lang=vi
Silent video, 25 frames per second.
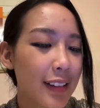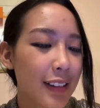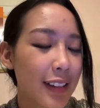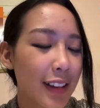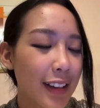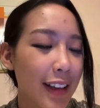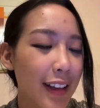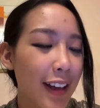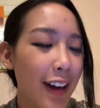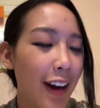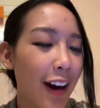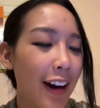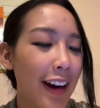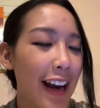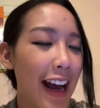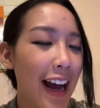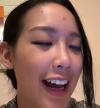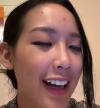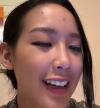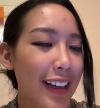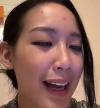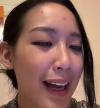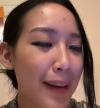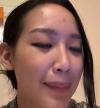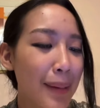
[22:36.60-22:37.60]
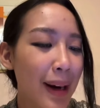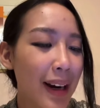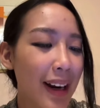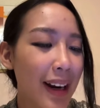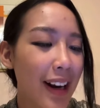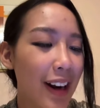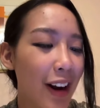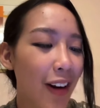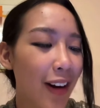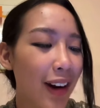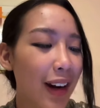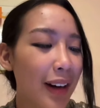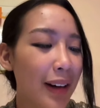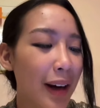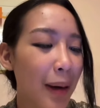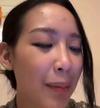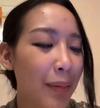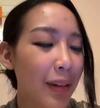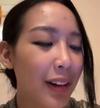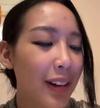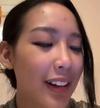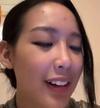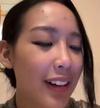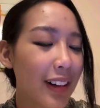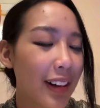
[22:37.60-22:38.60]
tự nhiên hồi nãy cái bật điện thoại lên
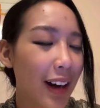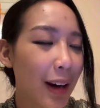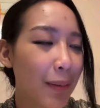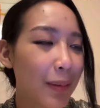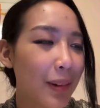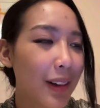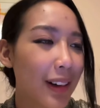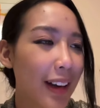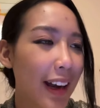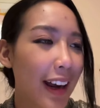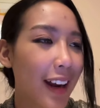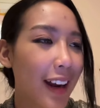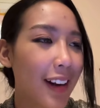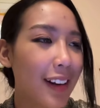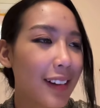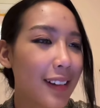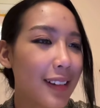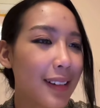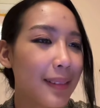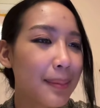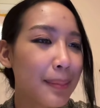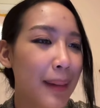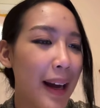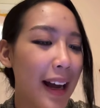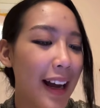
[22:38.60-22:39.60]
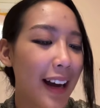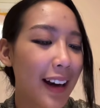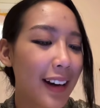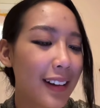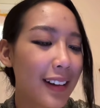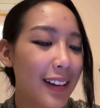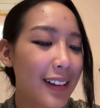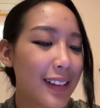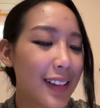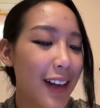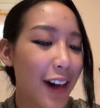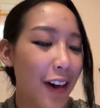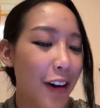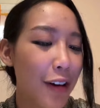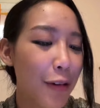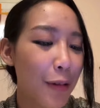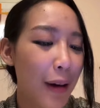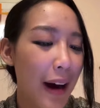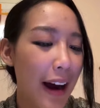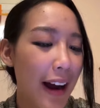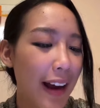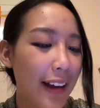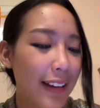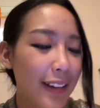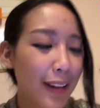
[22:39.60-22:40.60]
không có không có nghe được mà cứ nói
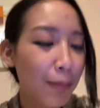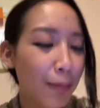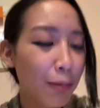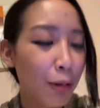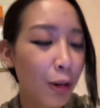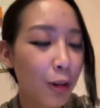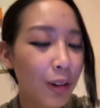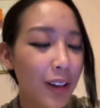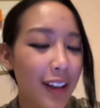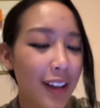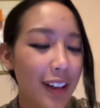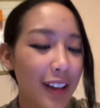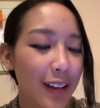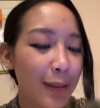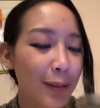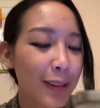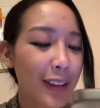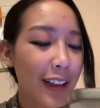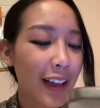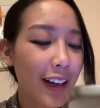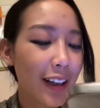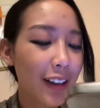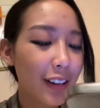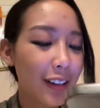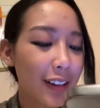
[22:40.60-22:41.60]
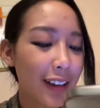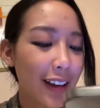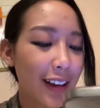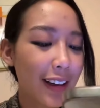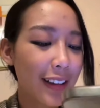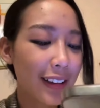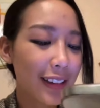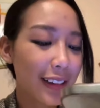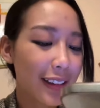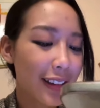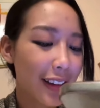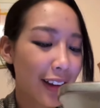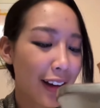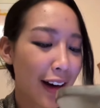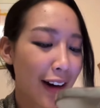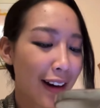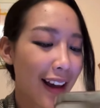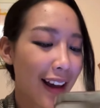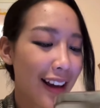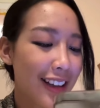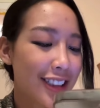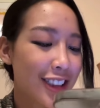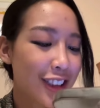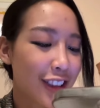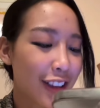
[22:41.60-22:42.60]
hoài trong buồn cười muốn chết luôn vậy tao đang
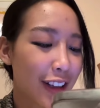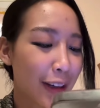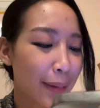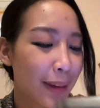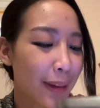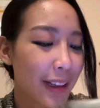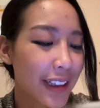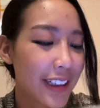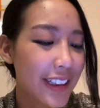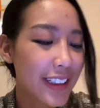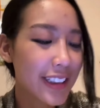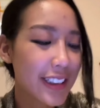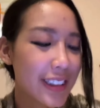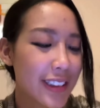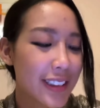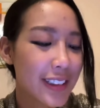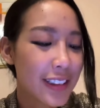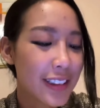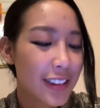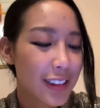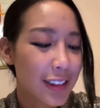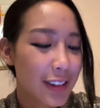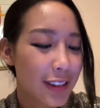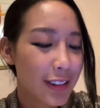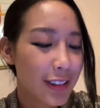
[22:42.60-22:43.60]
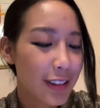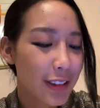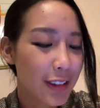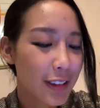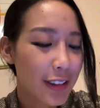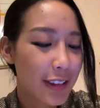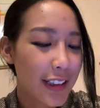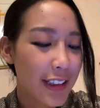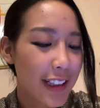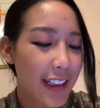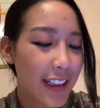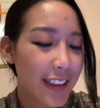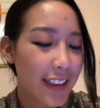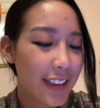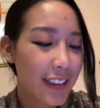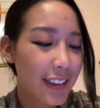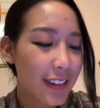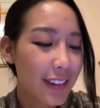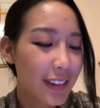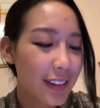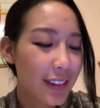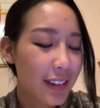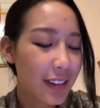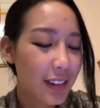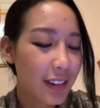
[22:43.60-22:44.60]
livestream nữa chứ điên
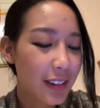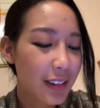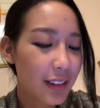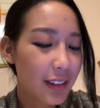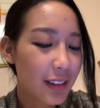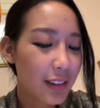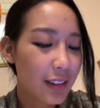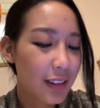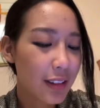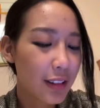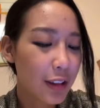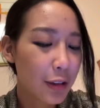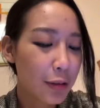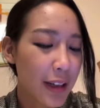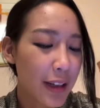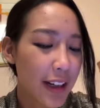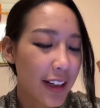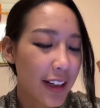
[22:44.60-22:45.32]
ngủ